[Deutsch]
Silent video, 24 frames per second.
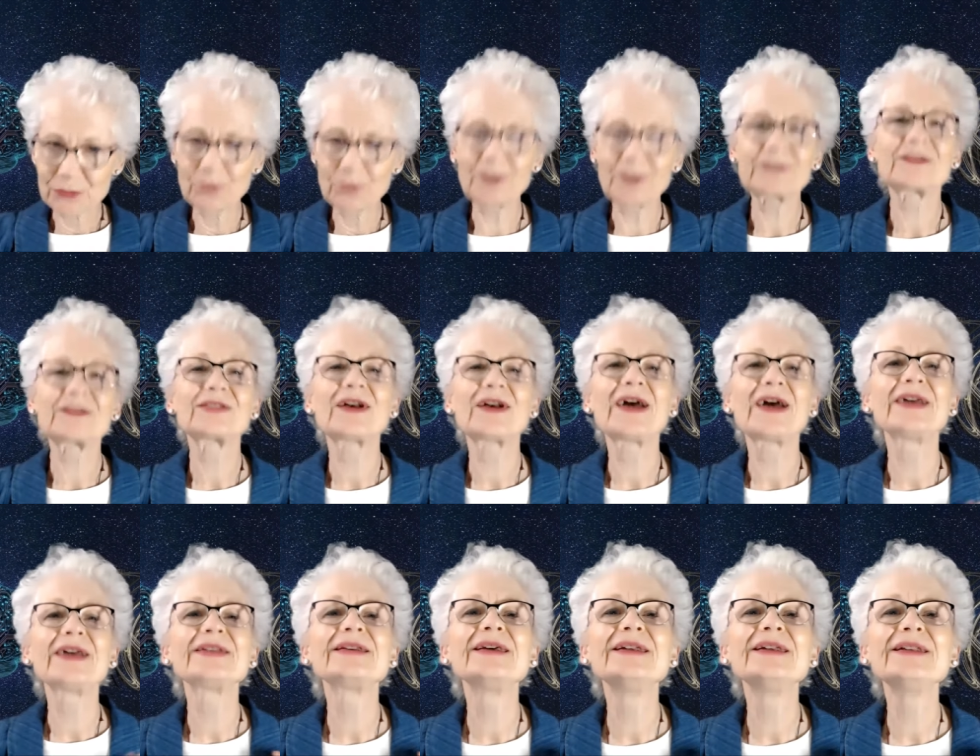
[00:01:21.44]

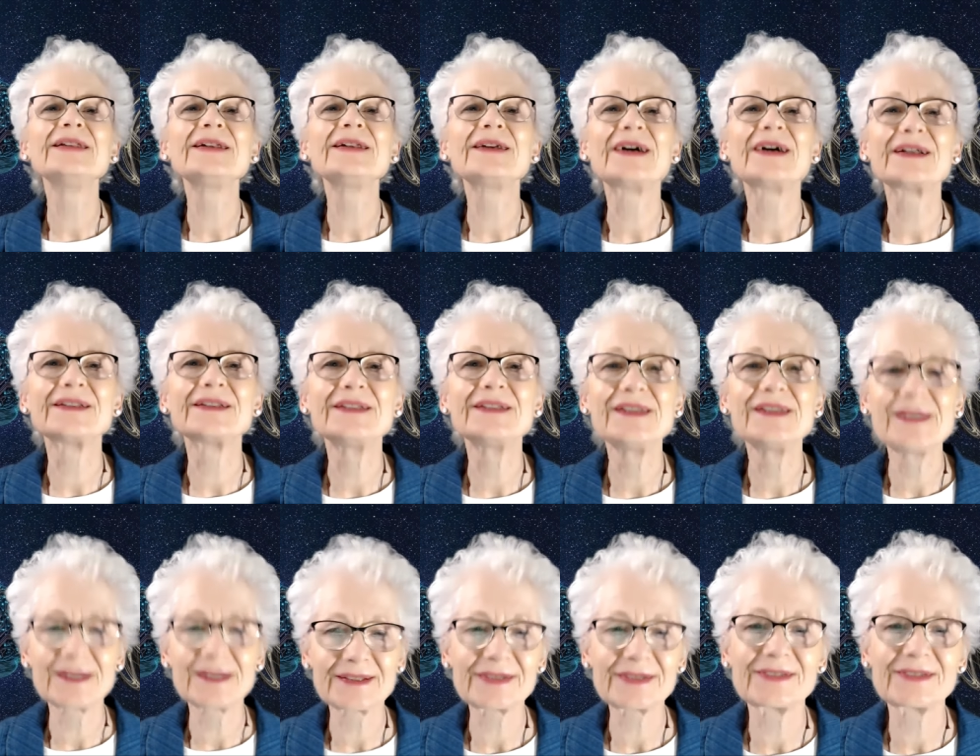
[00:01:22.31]
zurzeit
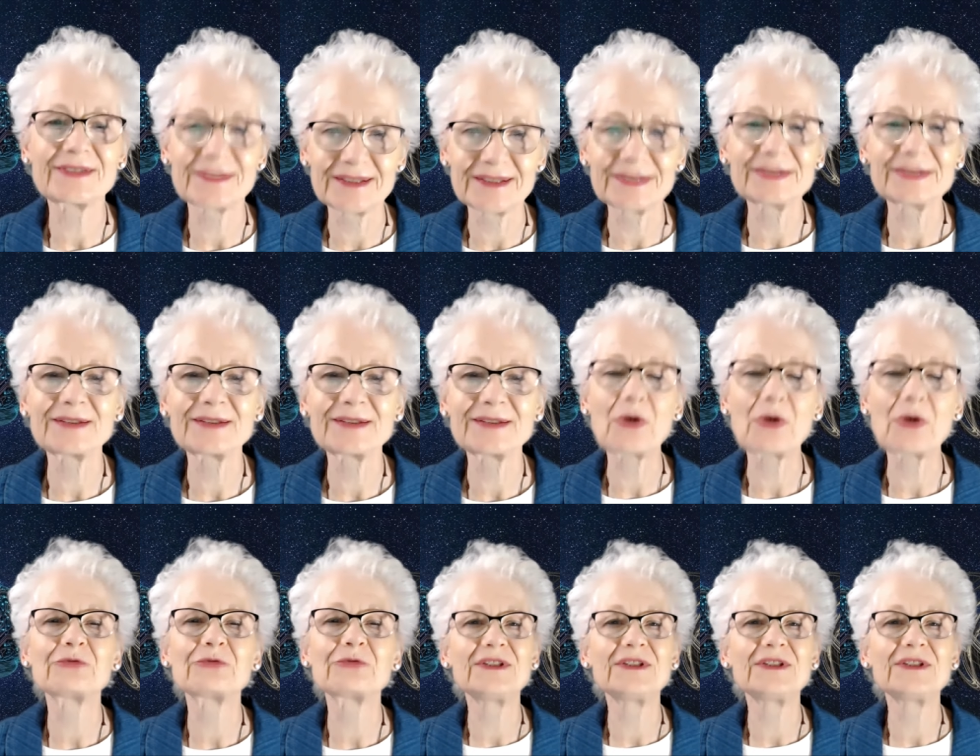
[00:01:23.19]
inkarniert
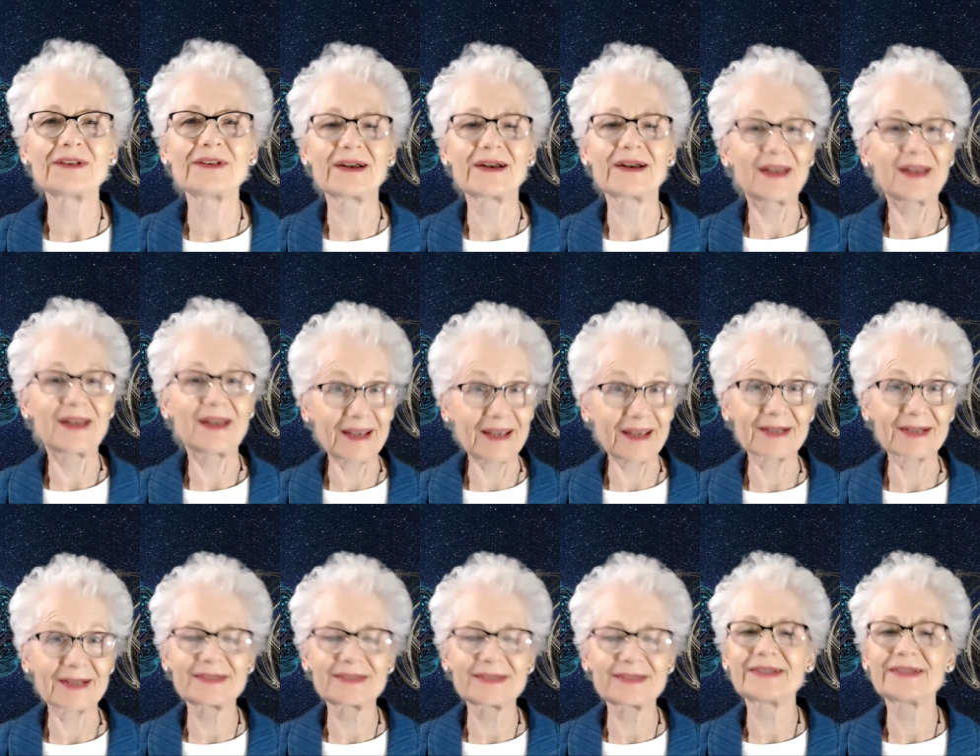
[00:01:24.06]
sind auf dieser
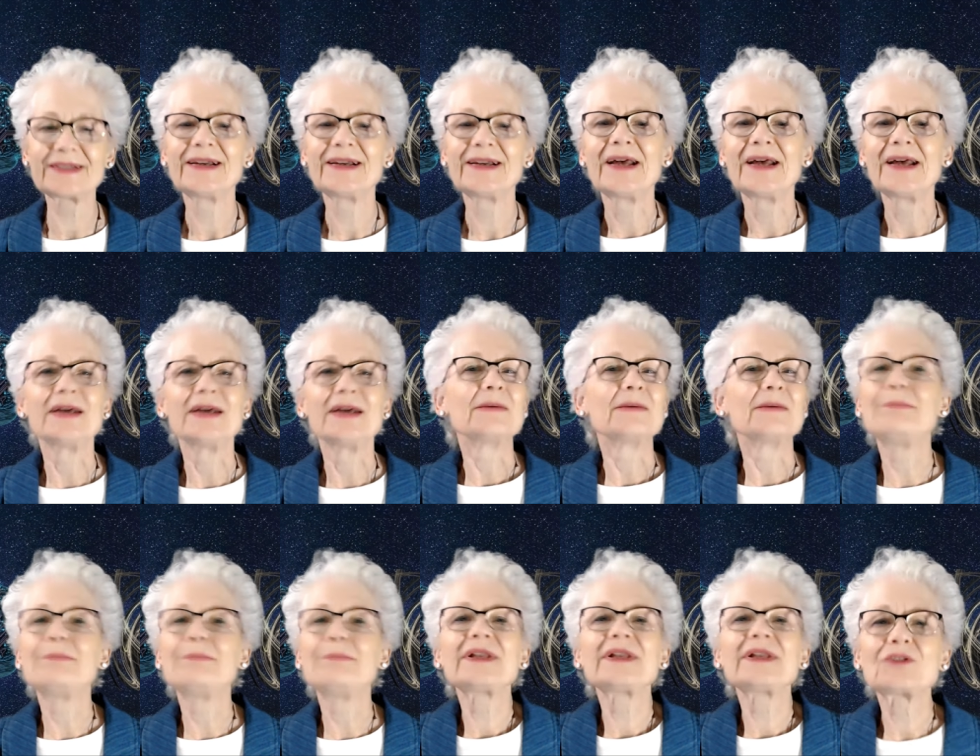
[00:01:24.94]
Erde,
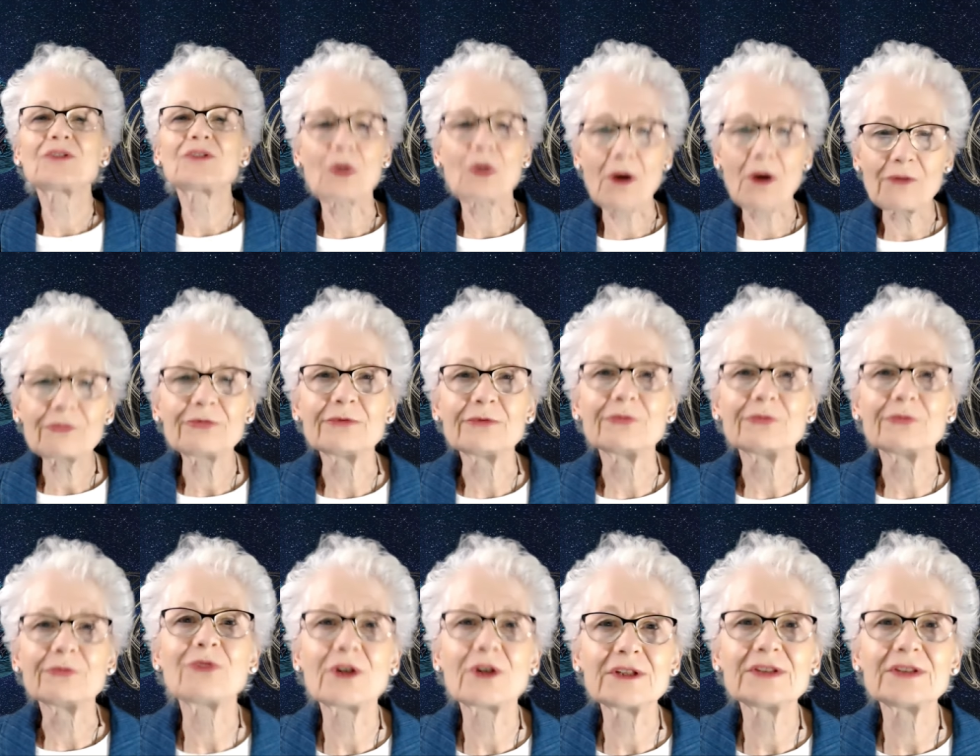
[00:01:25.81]

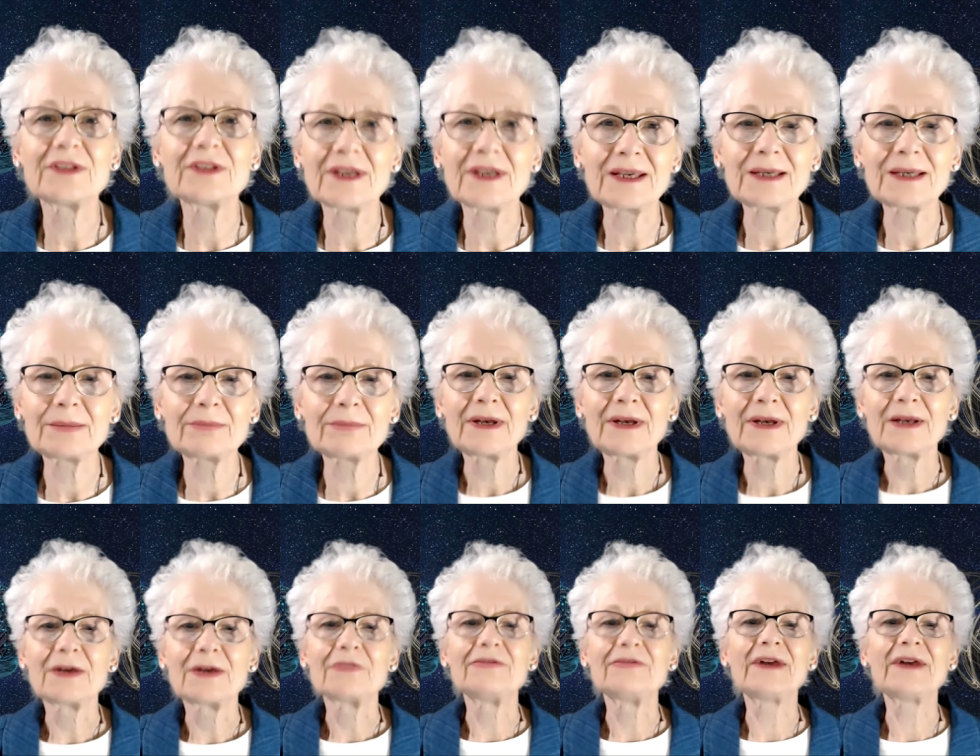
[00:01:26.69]
betroffen von
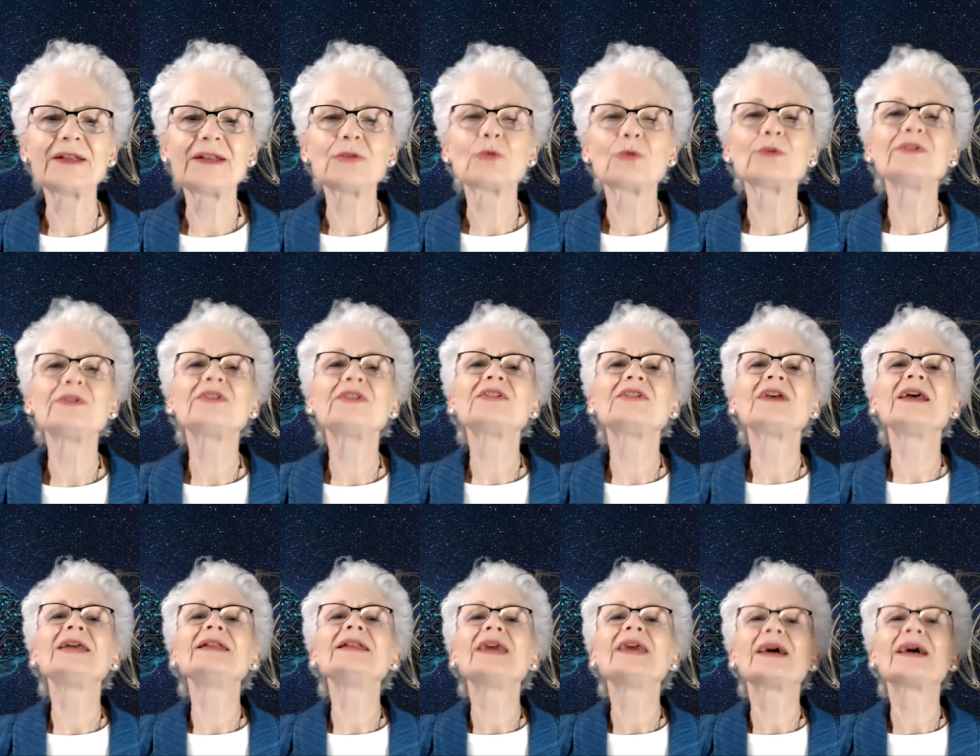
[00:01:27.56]
dem, wenn uns